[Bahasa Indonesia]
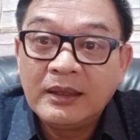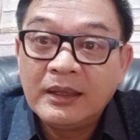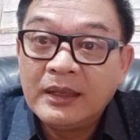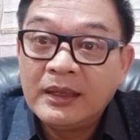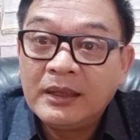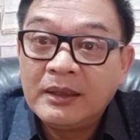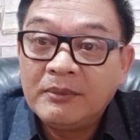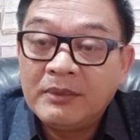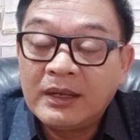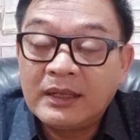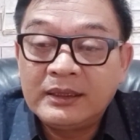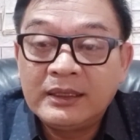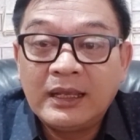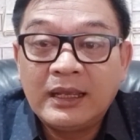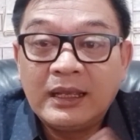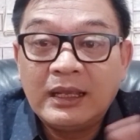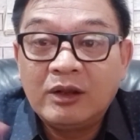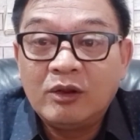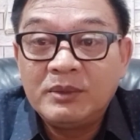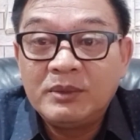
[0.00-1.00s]
berarti ya
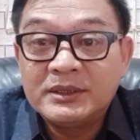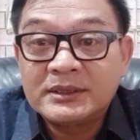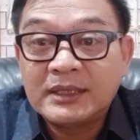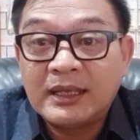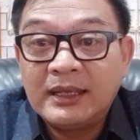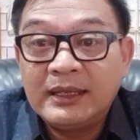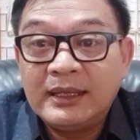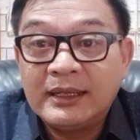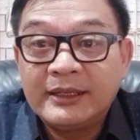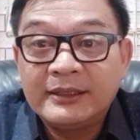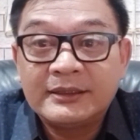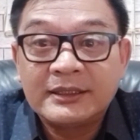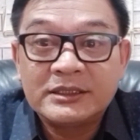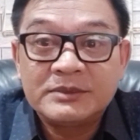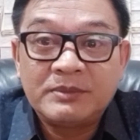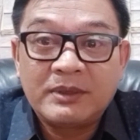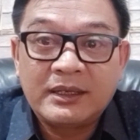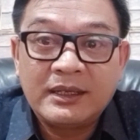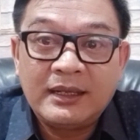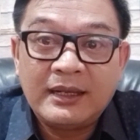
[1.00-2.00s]
kalau bisa ya kita
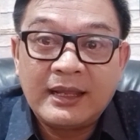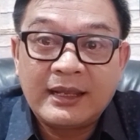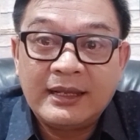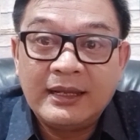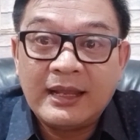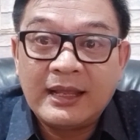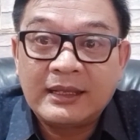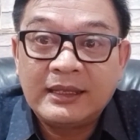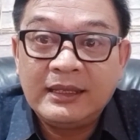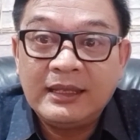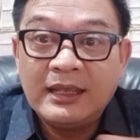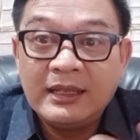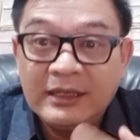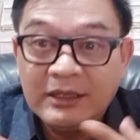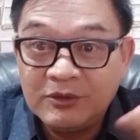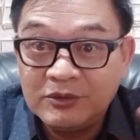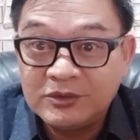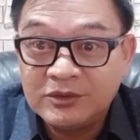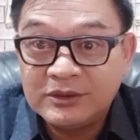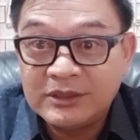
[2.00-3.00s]
sebagai laki-laki ya ini
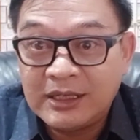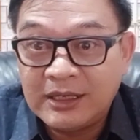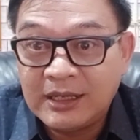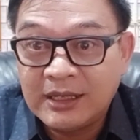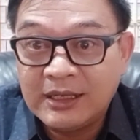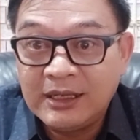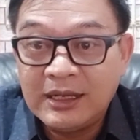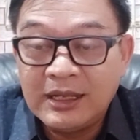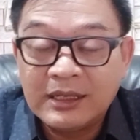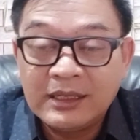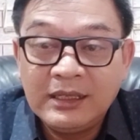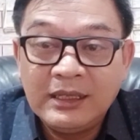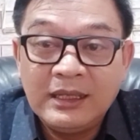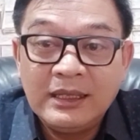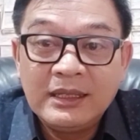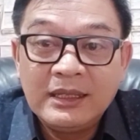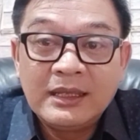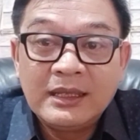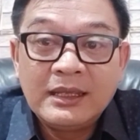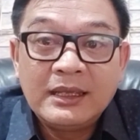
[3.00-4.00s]
khusus yang laki-laki ya
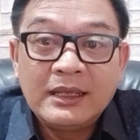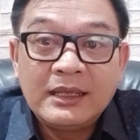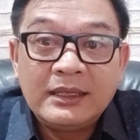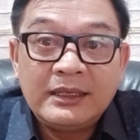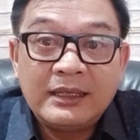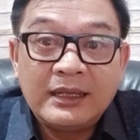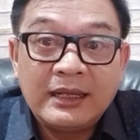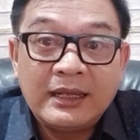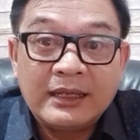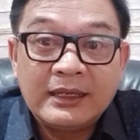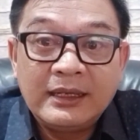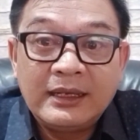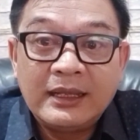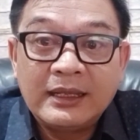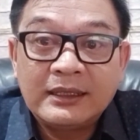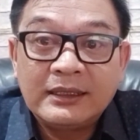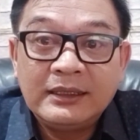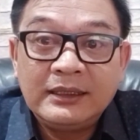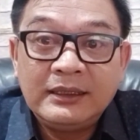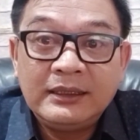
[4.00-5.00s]
yang
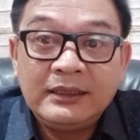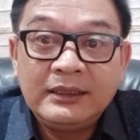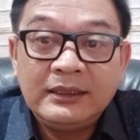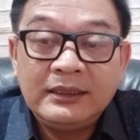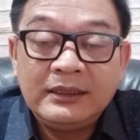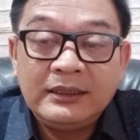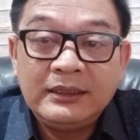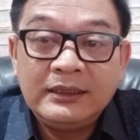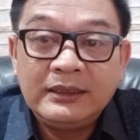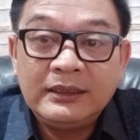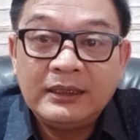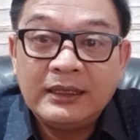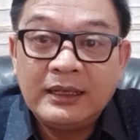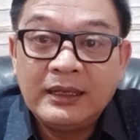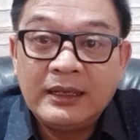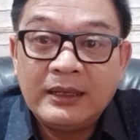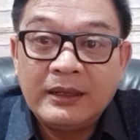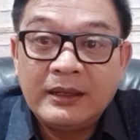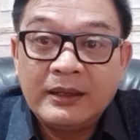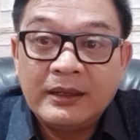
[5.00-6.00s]
laki-laki ya
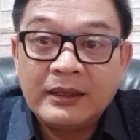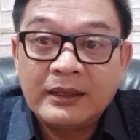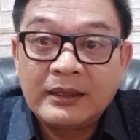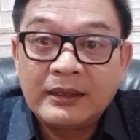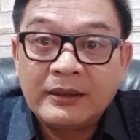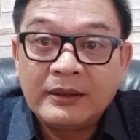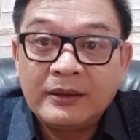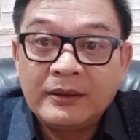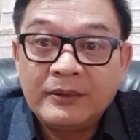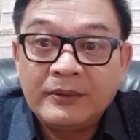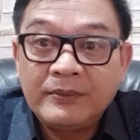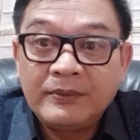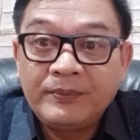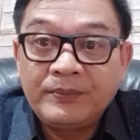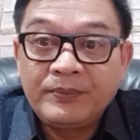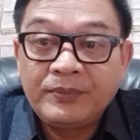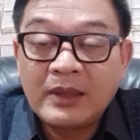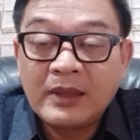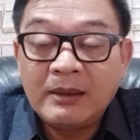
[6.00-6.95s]
apa